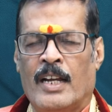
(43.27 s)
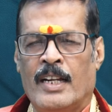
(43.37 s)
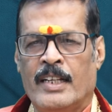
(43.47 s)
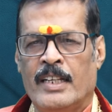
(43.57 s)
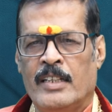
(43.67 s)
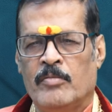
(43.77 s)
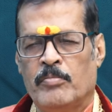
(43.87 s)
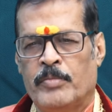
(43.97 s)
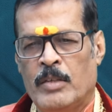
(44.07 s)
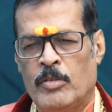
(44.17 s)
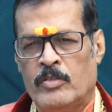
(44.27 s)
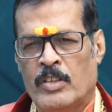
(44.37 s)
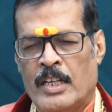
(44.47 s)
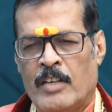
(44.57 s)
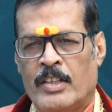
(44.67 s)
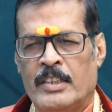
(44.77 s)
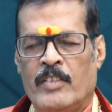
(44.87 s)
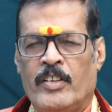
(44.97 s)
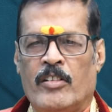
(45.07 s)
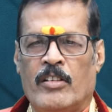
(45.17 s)
అలాగే ప్రభుత్వ
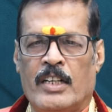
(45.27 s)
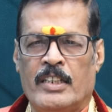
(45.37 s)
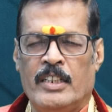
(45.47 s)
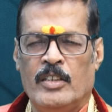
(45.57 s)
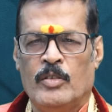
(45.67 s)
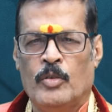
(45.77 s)
లావాదేవీల్లో కానీ